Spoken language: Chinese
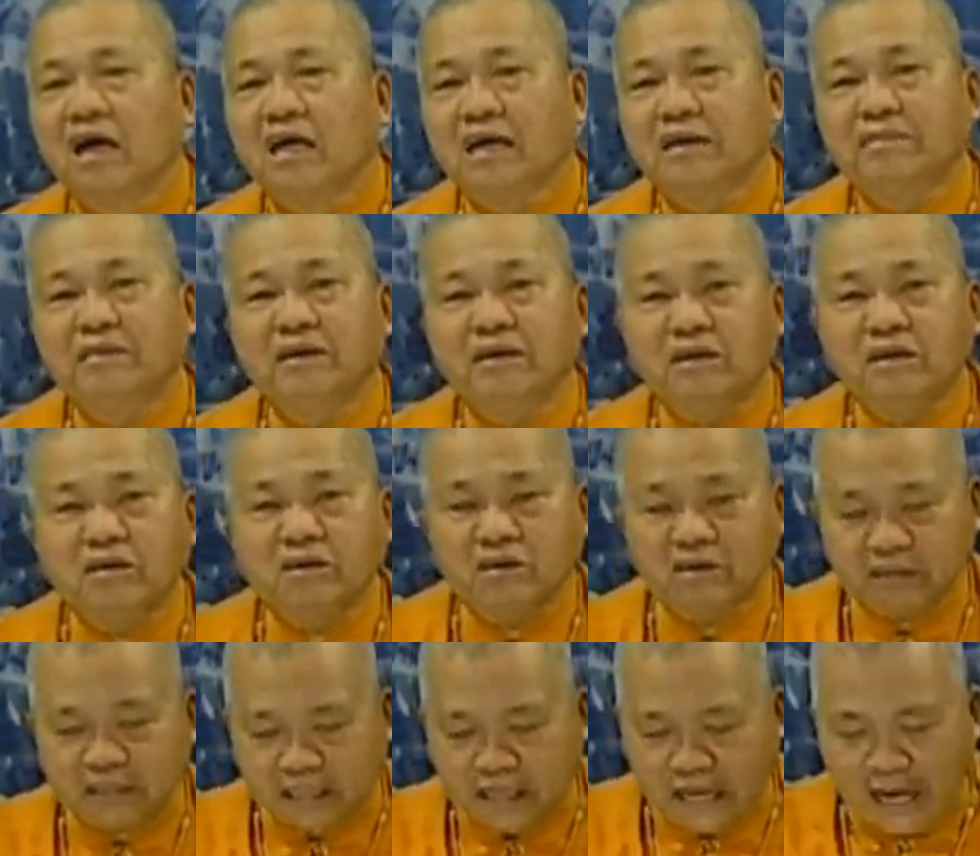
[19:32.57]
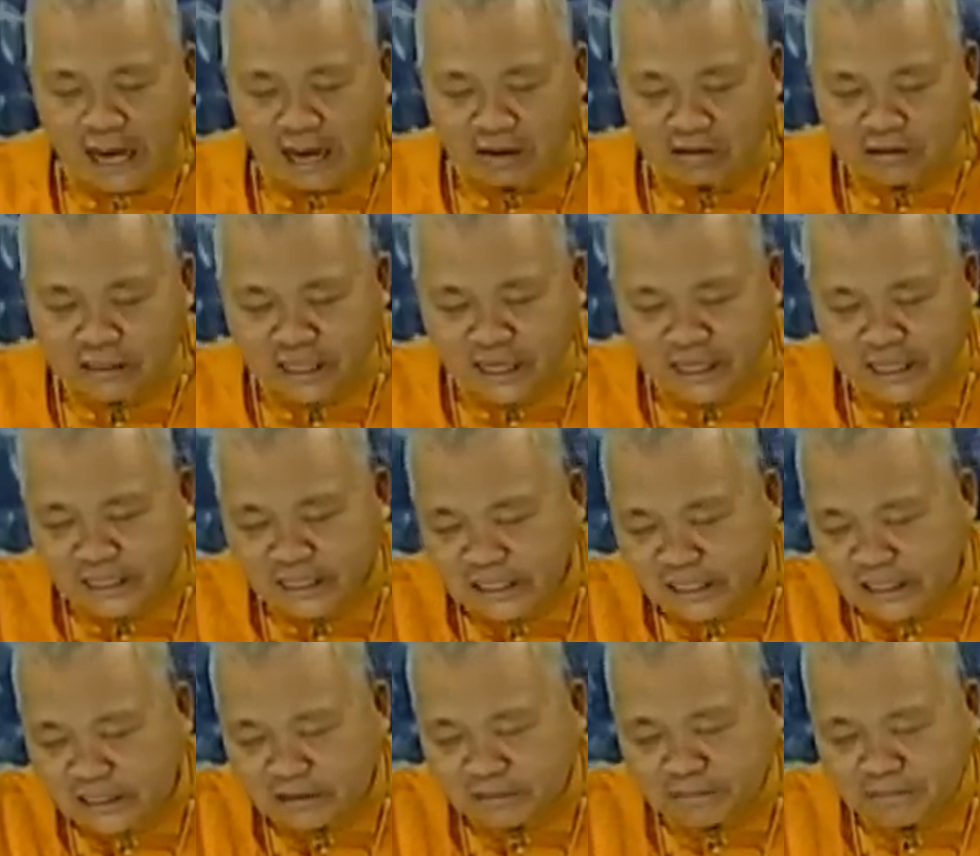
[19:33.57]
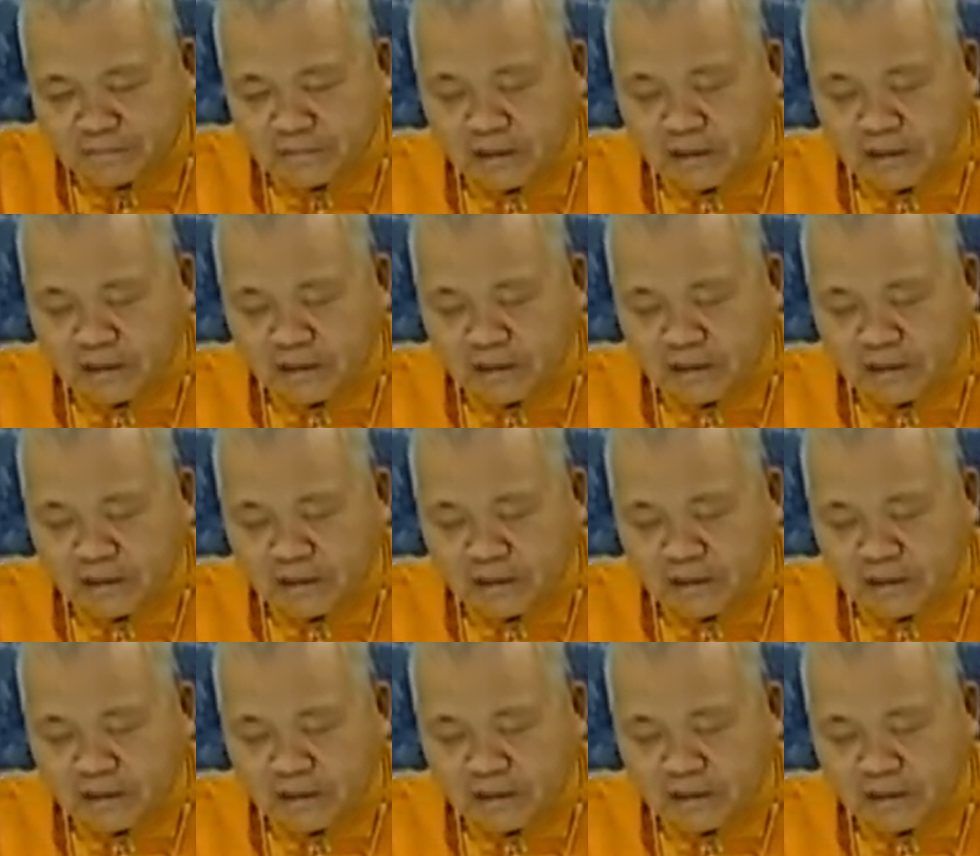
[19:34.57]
那么六六等号天意，